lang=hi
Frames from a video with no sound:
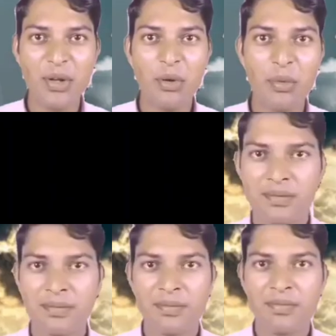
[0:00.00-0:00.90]
लुकअप
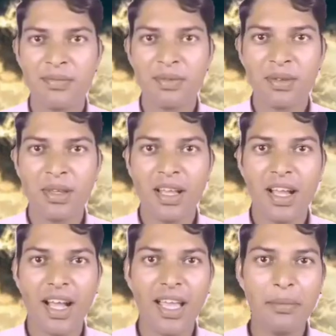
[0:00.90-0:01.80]
दे सकता है
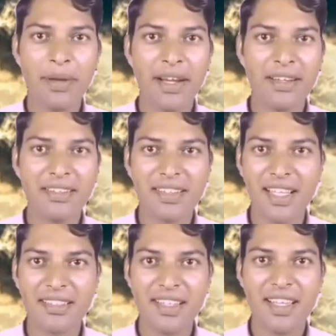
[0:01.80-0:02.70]
तो
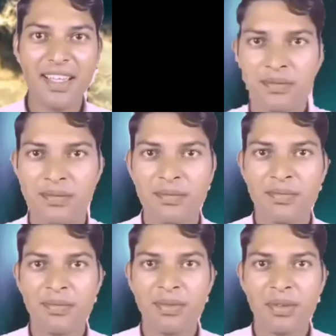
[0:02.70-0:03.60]
साथियों वीडियो कैसा
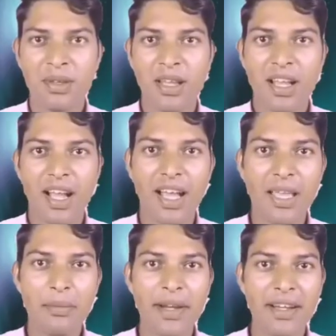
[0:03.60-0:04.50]
लगा यदि वीडियो
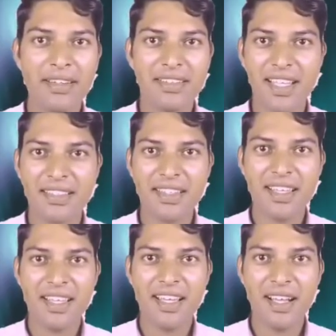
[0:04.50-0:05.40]
आपको अच्छा लगा तो
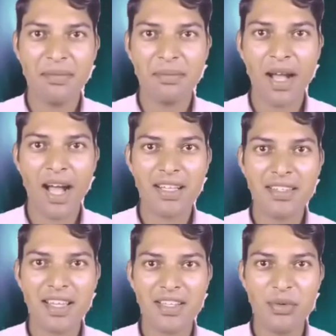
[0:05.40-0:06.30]
वीडियो को लाइक
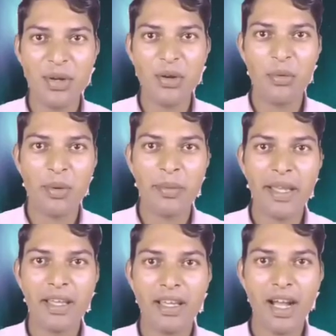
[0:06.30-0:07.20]
कीजिए चैनल को
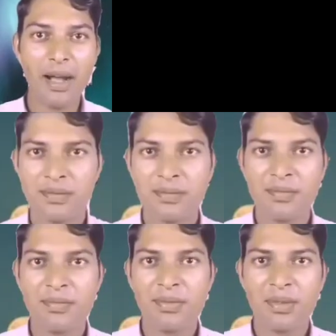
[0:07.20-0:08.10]
सब्सक्राइब कीजिए